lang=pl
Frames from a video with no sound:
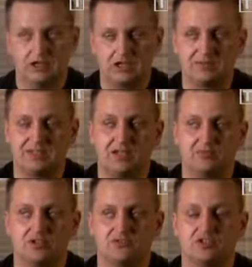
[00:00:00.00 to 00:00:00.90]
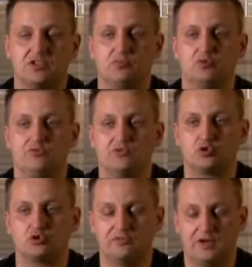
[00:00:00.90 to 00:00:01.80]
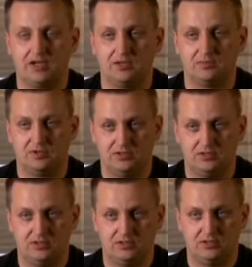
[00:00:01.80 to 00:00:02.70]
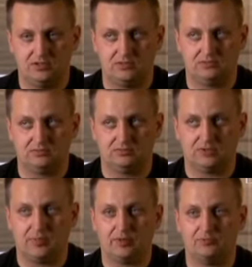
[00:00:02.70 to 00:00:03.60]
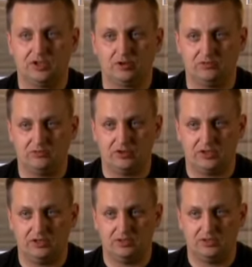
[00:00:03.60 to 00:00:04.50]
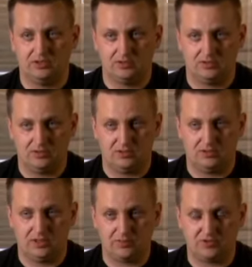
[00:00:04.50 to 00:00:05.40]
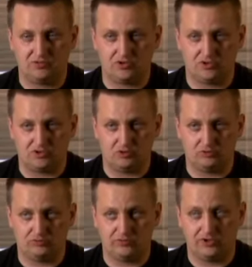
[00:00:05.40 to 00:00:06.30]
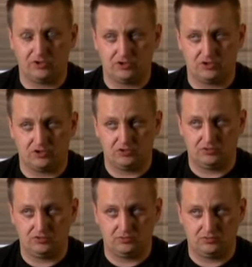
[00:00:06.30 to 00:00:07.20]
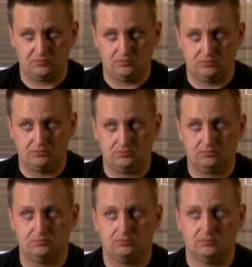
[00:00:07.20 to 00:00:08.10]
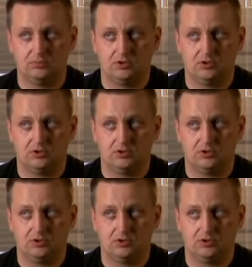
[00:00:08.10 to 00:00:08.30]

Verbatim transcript: Naszym zadaniem przede wszystkim było wyszukiwaniem e, napadów na konwoje, e, na przewóz gotówki, czy to um,